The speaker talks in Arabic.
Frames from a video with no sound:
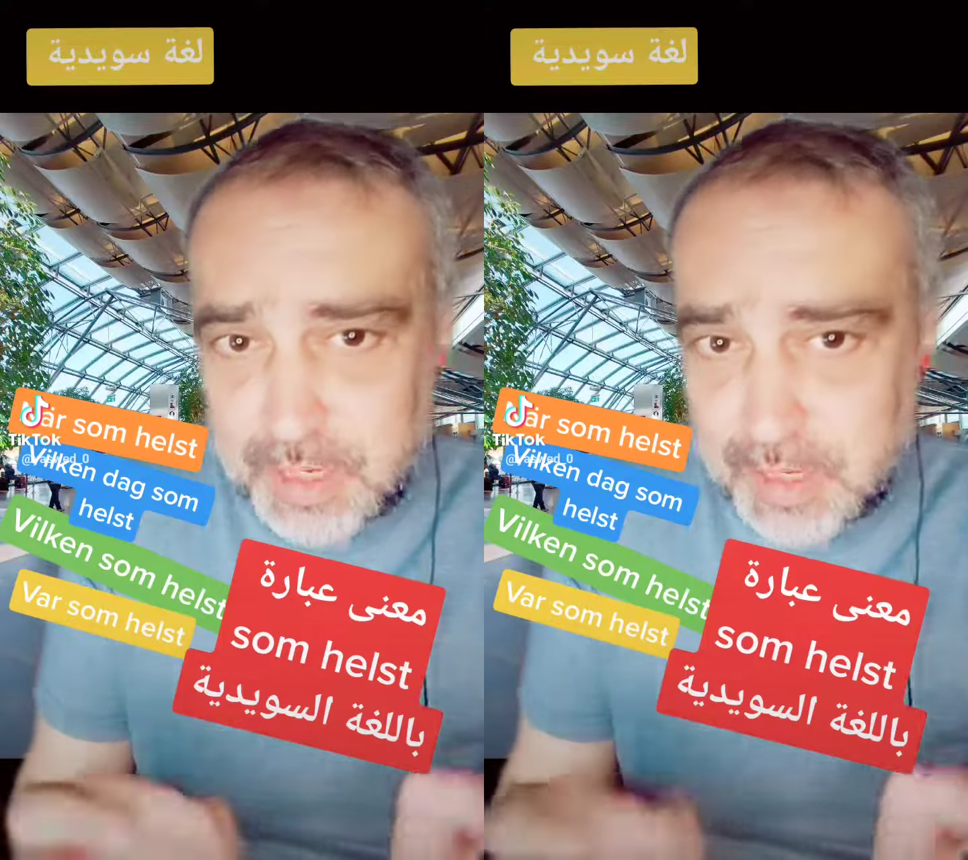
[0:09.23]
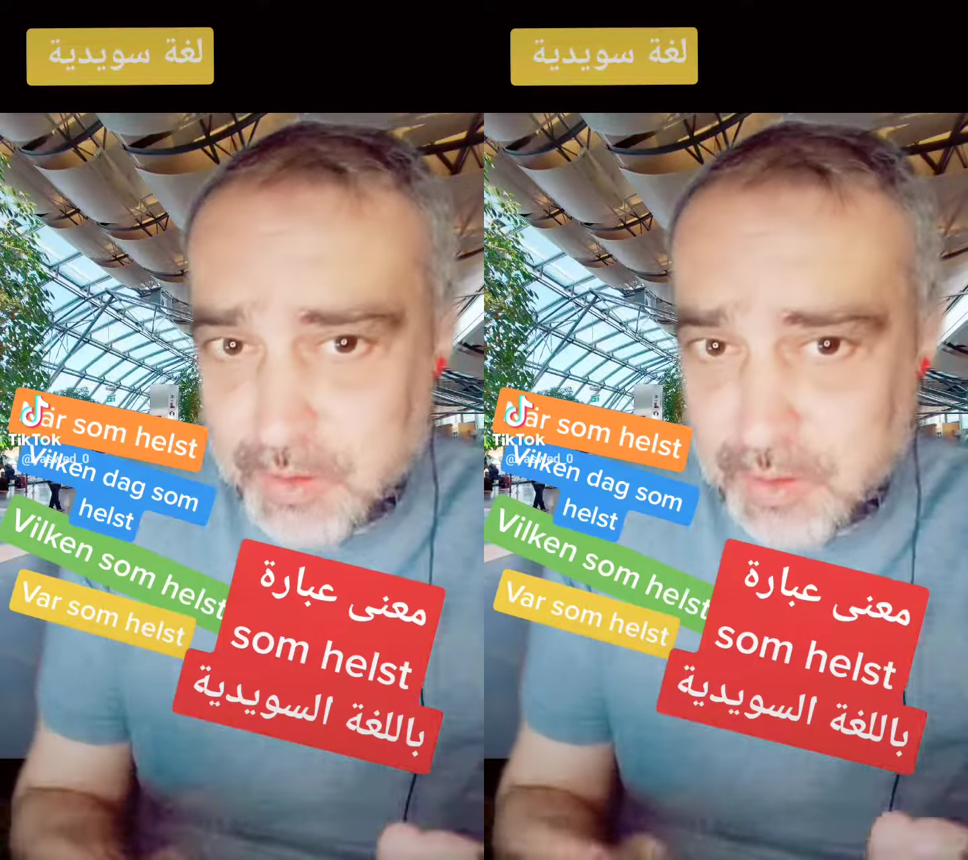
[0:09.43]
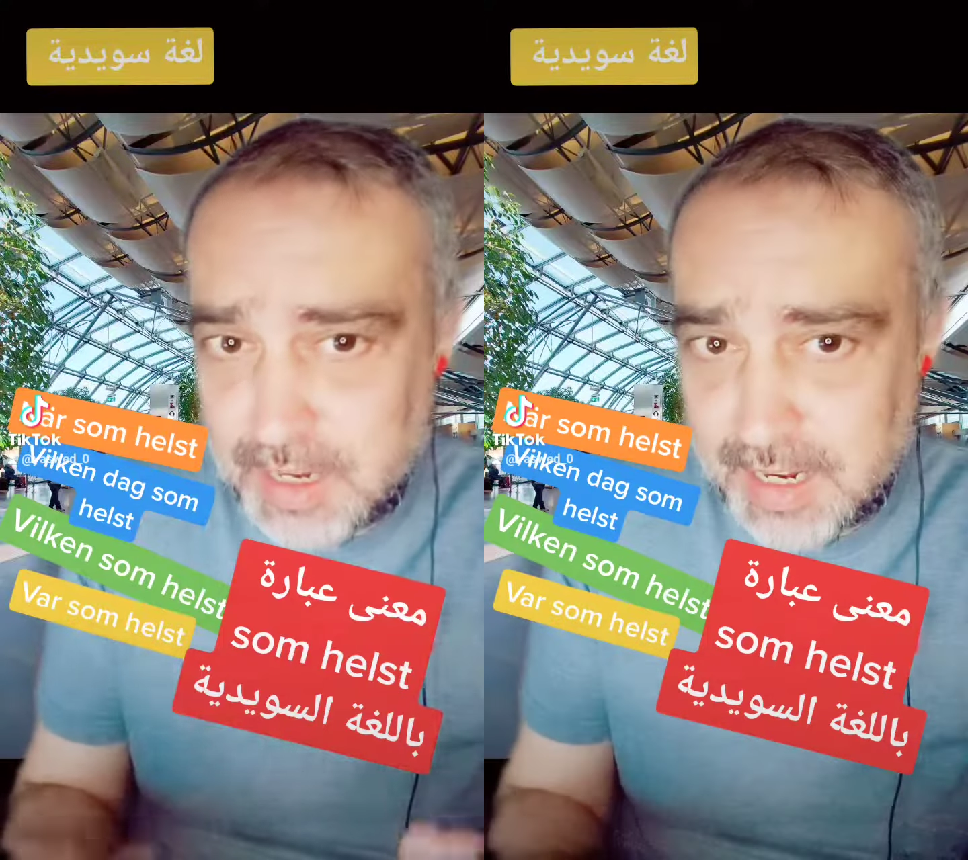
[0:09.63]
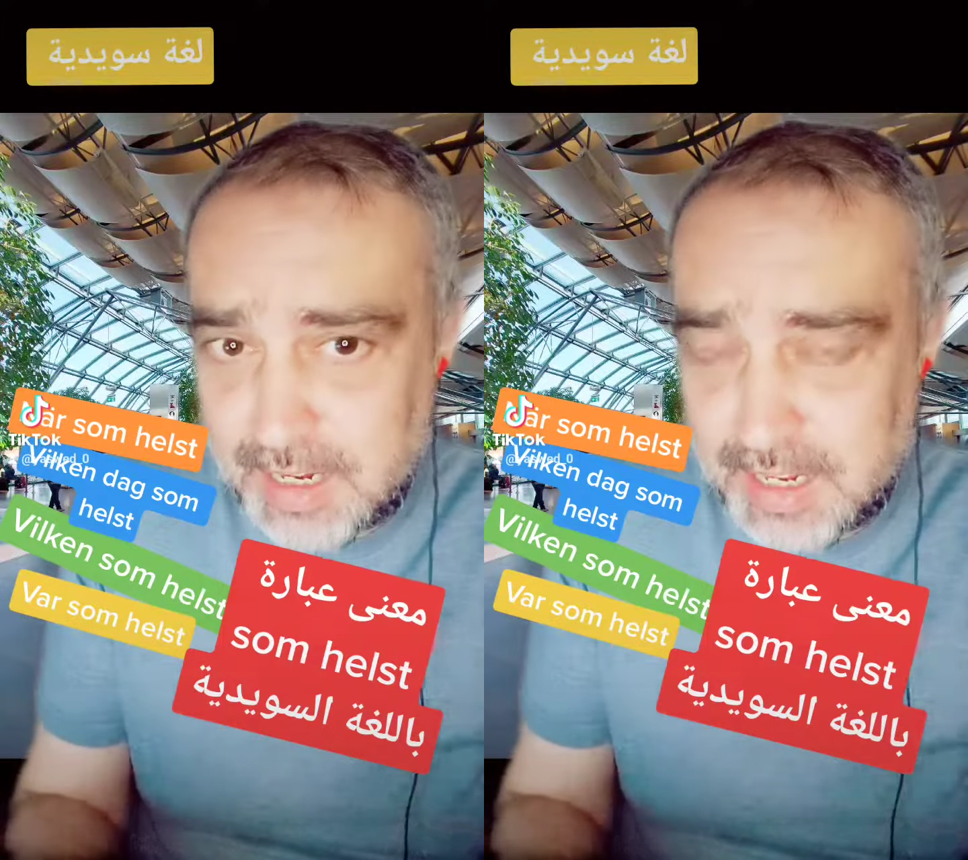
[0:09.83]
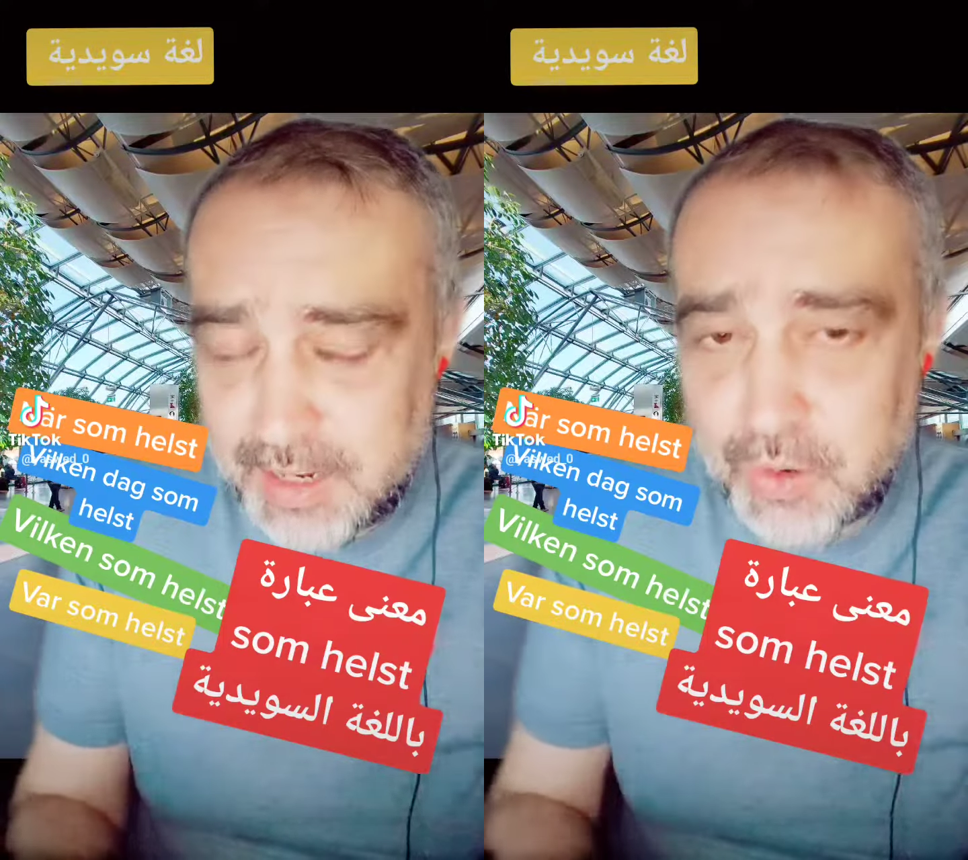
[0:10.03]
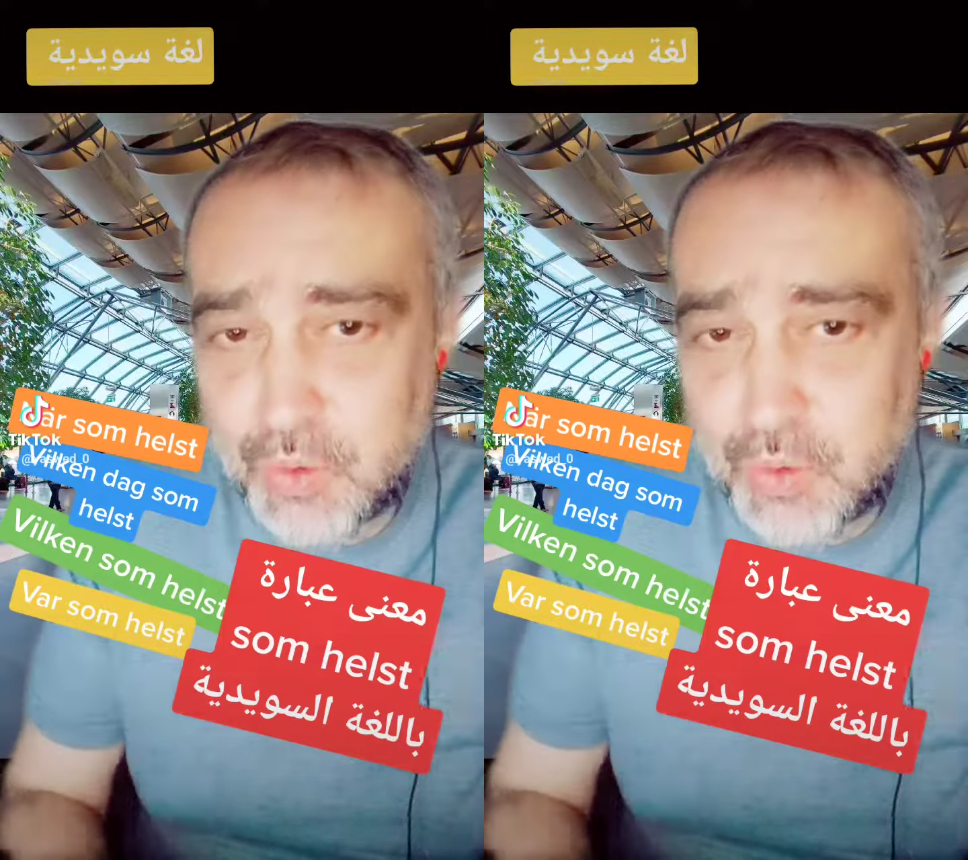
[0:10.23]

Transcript: دلكن عليه